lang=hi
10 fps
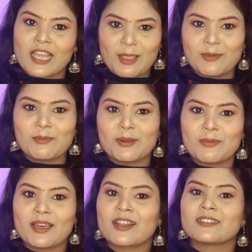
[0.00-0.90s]
टाइम नहीं मिल
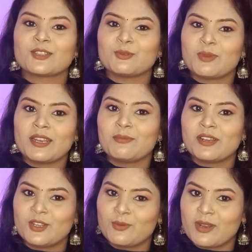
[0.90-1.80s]
पा रहा था तो मैंने
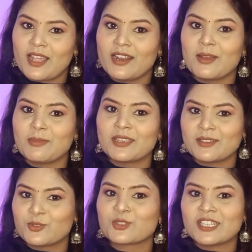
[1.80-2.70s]
वीडियो बनाना अभी
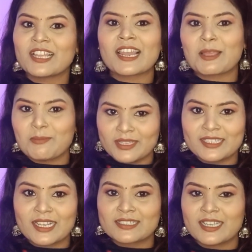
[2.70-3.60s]
कुछ दिन के लिए
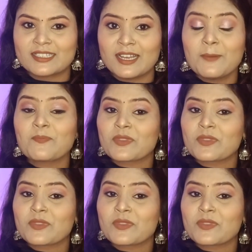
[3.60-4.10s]
बंद कर दिया था